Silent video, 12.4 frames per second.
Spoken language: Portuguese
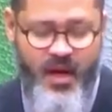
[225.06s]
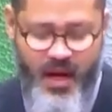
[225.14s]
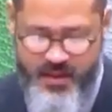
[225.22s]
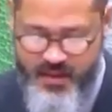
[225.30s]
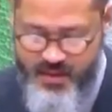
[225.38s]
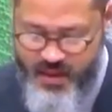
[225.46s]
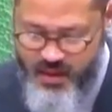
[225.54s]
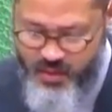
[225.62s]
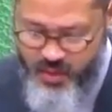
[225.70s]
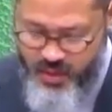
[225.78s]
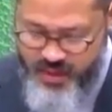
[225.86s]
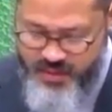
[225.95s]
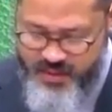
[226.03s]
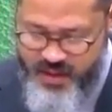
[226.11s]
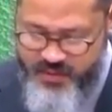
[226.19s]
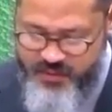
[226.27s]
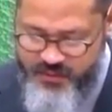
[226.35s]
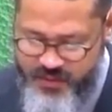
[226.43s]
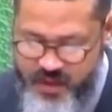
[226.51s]
as Escrituras
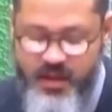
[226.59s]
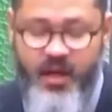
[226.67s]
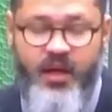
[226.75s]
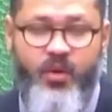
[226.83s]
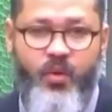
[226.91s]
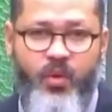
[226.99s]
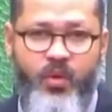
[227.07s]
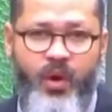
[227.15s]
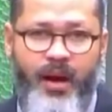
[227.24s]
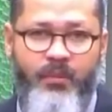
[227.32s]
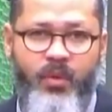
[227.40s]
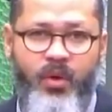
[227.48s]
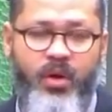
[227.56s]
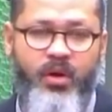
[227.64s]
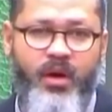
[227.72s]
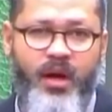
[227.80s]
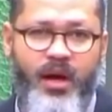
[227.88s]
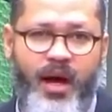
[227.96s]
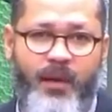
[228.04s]
definem o
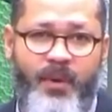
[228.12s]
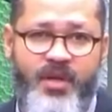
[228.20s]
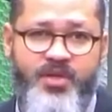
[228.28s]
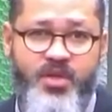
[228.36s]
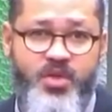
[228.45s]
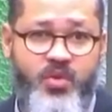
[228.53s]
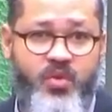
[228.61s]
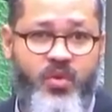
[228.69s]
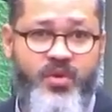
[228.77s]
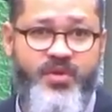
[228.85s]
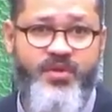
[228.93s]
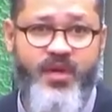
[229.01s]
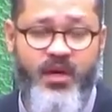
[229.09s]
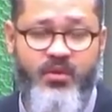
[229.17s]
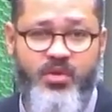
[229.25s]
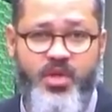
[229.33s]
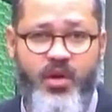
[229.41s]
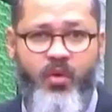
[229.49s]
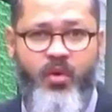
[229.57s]
amor a partir de um conceito
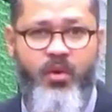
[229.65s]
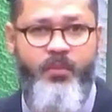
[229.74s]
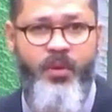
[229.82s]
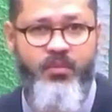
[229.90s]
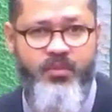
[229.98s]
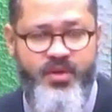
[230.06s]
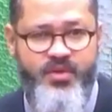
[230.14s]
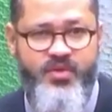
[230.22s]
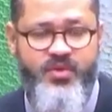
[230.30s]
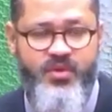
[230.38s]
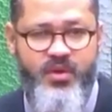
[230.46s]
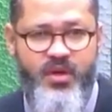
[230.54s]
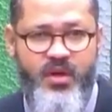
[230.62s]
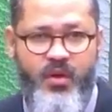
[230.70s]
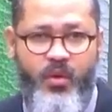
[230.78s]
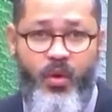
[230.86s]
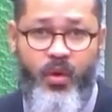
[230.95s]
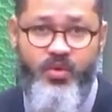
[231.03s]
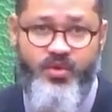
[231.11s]
de compromisso
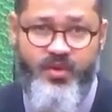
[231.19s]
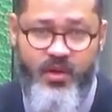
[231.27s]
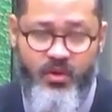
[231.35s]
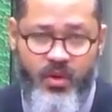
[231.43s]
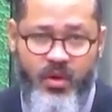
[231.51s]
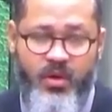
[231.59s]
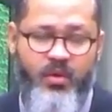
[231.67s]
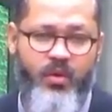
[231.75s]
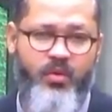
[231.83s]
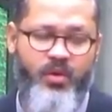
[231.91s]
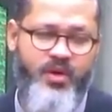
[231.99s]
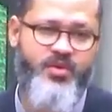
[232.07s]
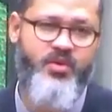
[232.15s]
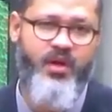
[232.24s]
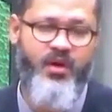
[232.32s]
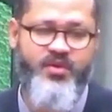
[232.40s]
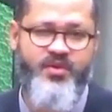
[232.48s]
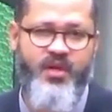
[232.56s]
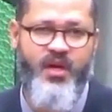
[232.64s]
com o Senhor, com o nosso
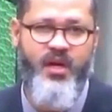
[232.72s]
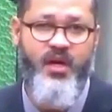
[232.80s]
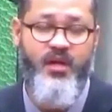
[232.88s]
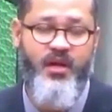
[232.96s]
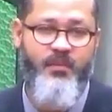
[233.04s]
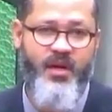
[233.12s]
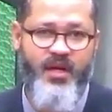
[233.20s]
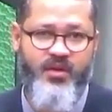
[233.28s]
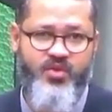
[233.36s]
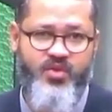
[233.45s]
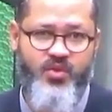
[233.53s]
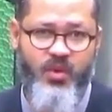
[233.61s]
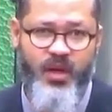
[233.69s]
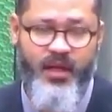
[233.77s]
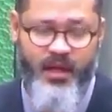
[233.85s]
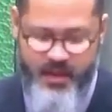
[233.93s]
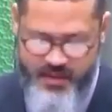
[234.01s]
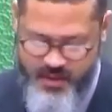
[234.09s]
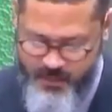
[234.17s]
Deus e também da sua
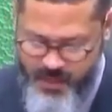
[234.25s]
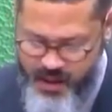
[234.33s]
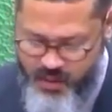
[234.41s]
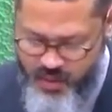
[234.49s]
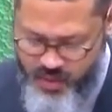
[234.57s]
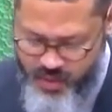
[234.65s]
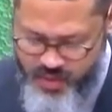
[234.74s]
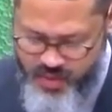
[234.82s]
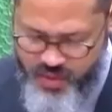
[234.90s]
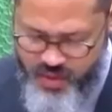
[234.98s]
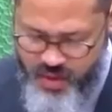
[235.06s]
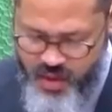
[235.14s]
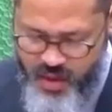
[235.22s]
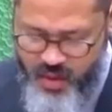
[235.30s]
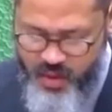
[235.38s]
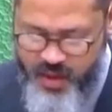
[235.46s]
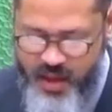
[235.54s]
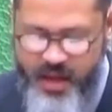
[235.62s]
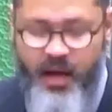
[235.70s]
aliança para conosco.
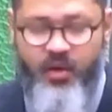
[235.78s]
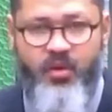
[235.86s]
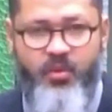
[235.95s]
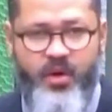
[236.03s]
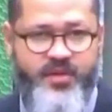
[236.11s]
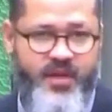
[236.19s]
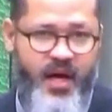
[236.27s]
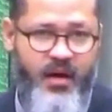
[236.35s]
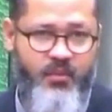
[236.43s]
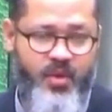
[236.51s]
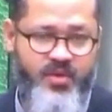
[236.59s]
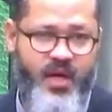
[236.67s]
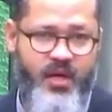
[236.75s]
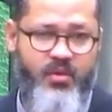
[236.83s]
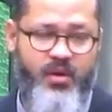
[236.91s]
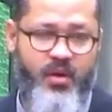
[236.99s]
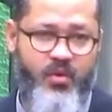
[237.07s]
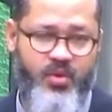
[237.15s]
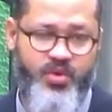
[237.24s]
O Decálogo Mosaico,
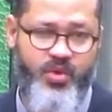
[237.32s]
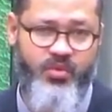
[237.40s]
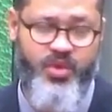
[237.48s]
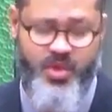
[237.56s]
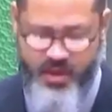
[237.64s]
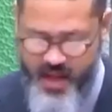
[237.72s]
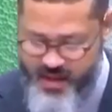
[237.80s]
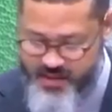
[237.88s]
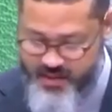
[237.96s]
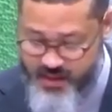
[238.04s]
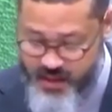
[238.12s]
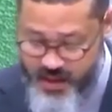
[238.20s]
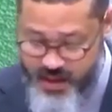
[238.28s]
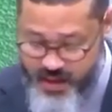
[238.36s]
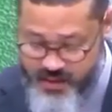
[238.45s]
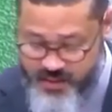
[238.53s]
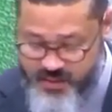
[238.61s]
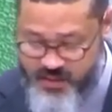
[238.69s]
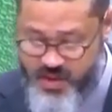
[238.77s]
que é um conjunto de dez
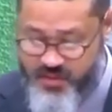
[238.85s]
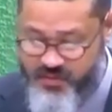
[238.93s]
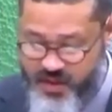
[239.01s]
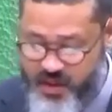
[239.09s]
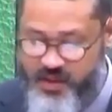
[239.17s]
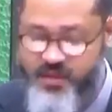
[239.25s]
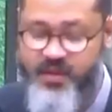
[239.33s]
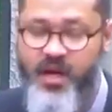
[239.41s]
leis divinas